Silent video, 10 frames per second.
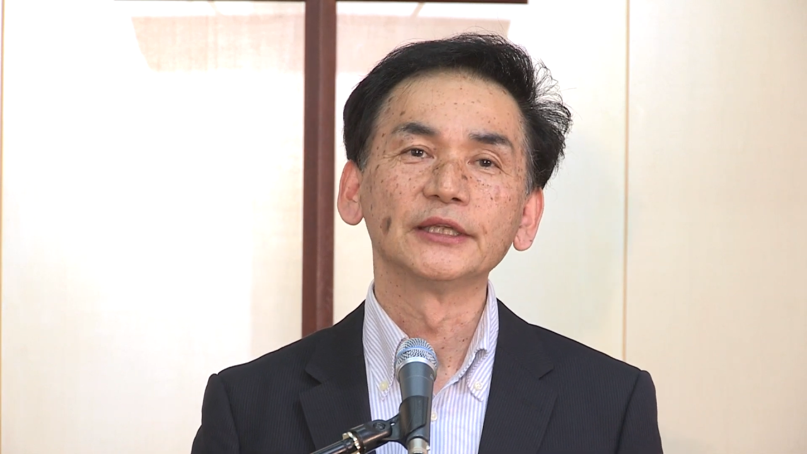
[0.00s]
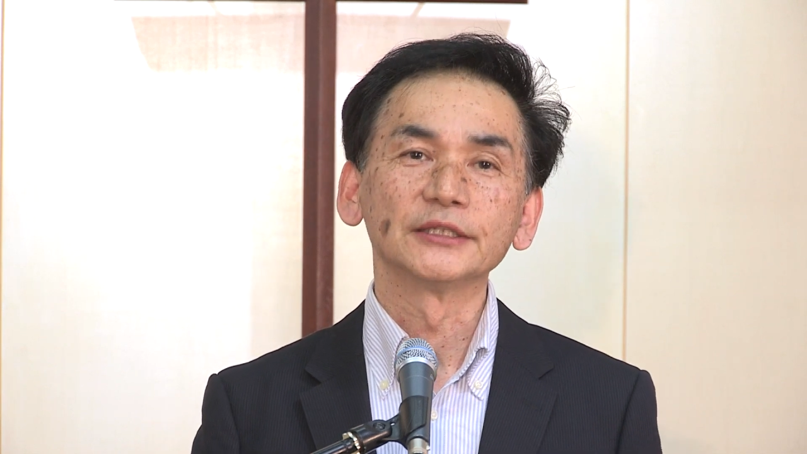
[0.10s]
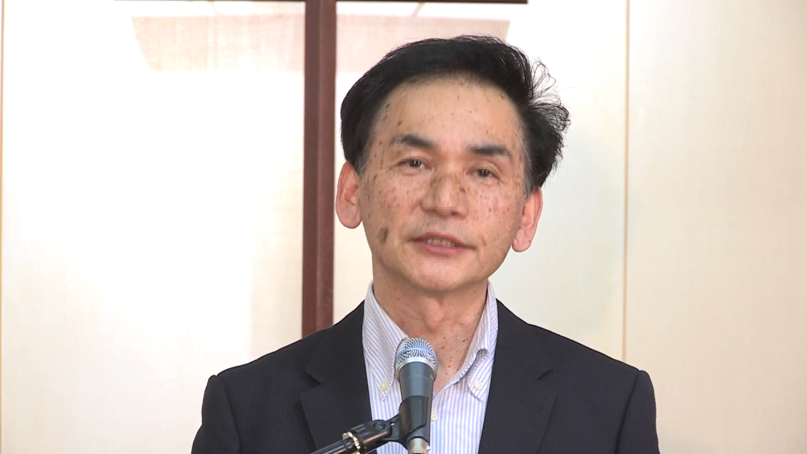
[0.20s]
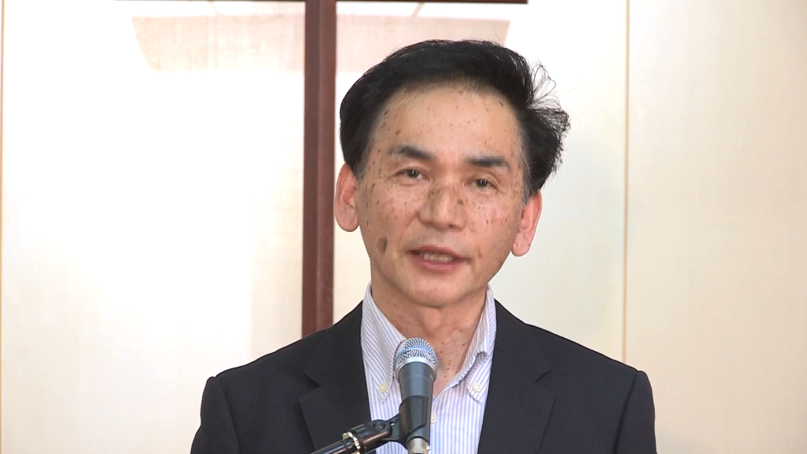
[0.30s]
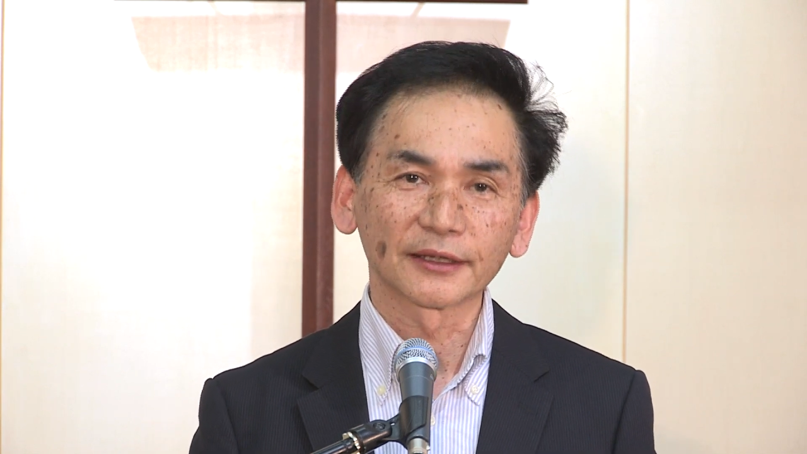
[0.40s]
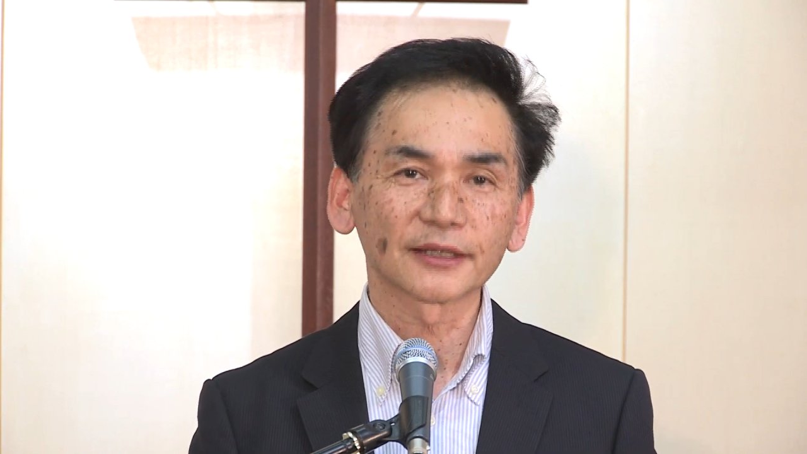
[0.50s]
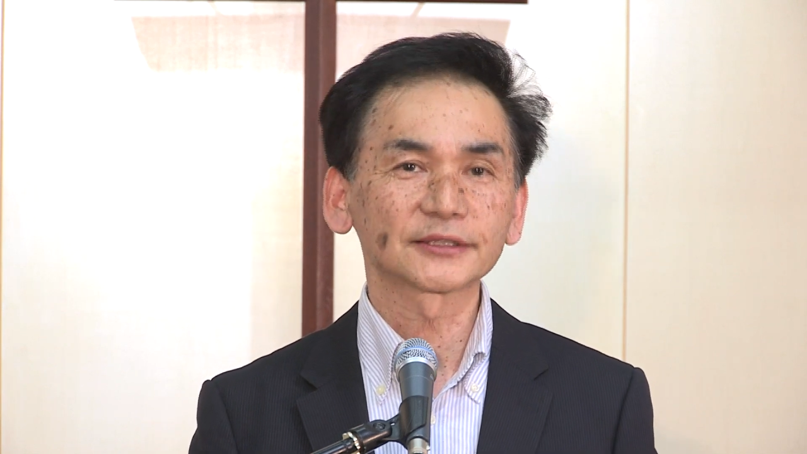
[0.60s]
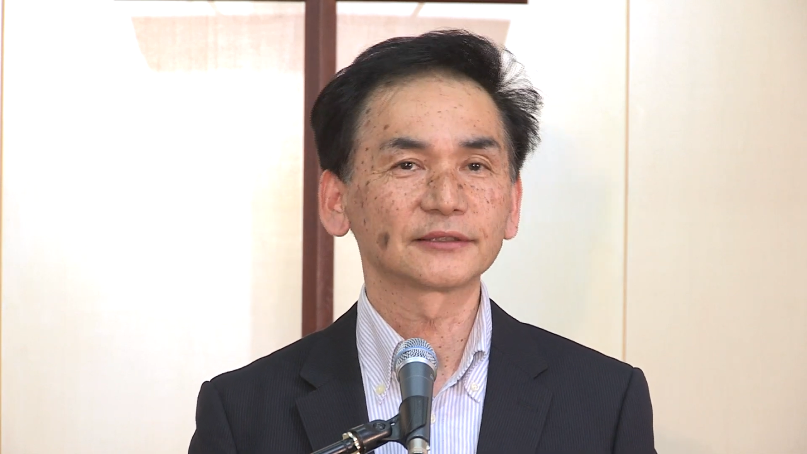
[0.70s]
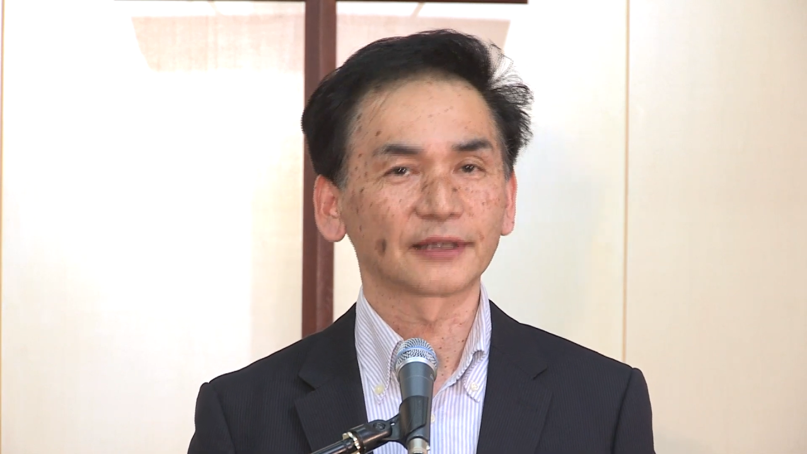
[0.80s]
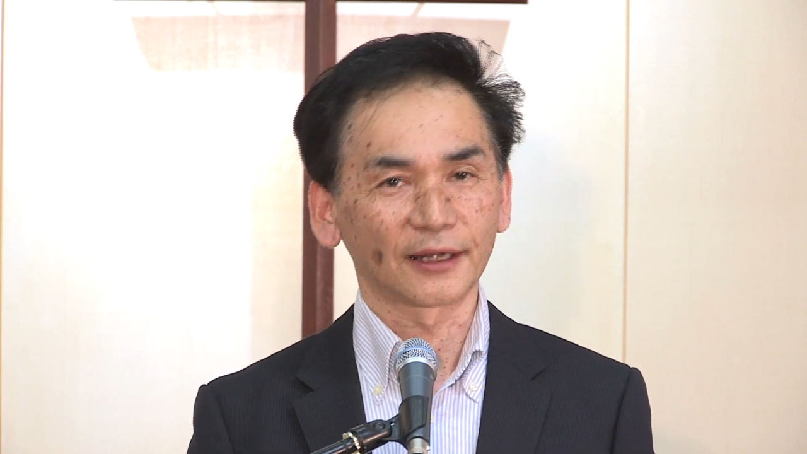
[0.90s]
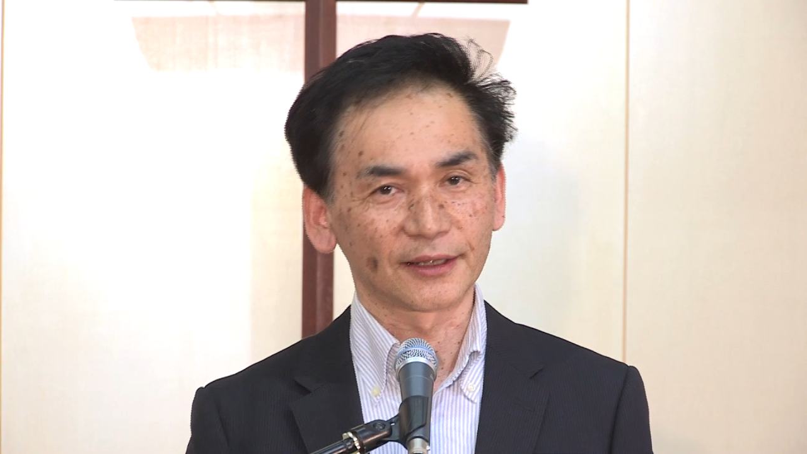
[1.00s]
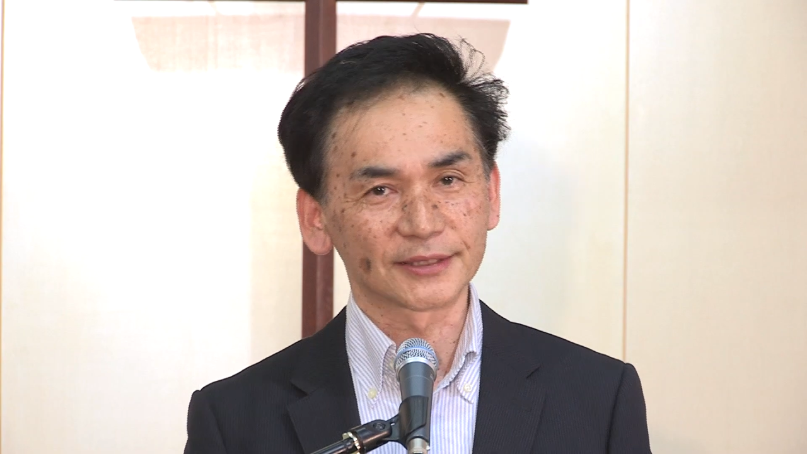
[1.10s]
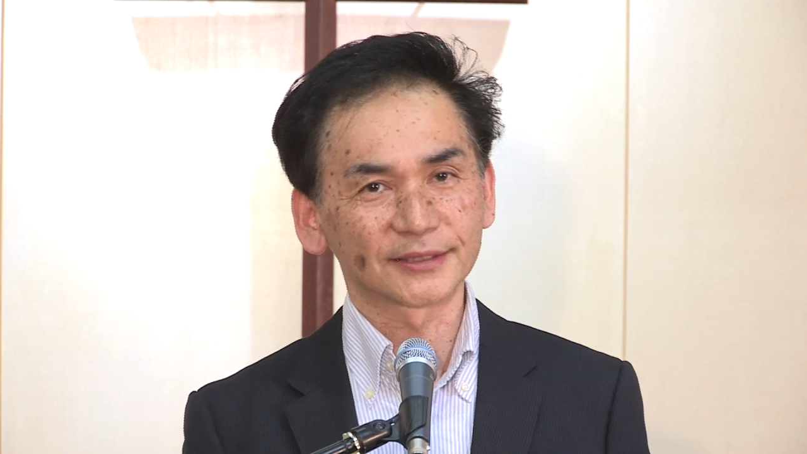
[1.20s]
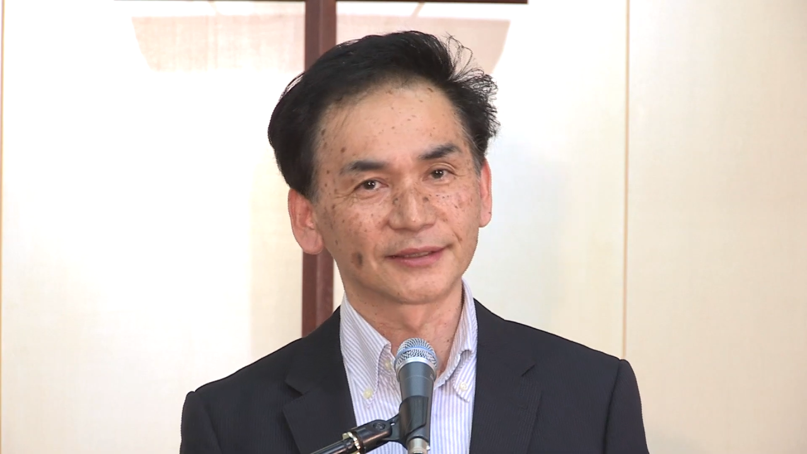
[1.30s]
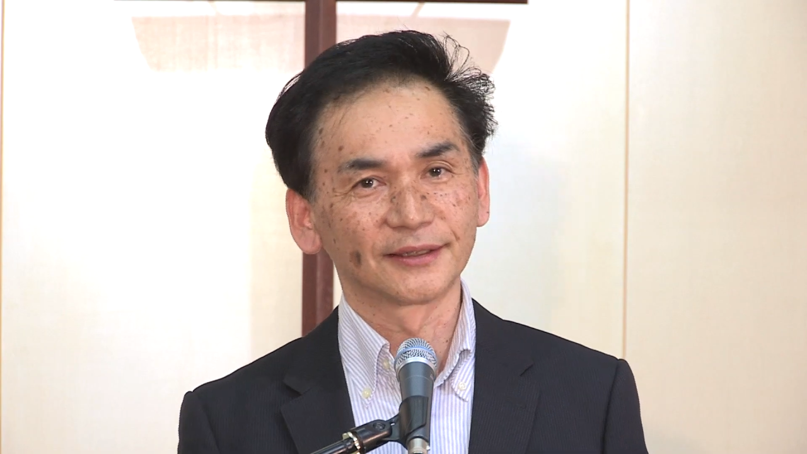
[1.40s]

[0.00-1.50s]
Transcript: してくださるからです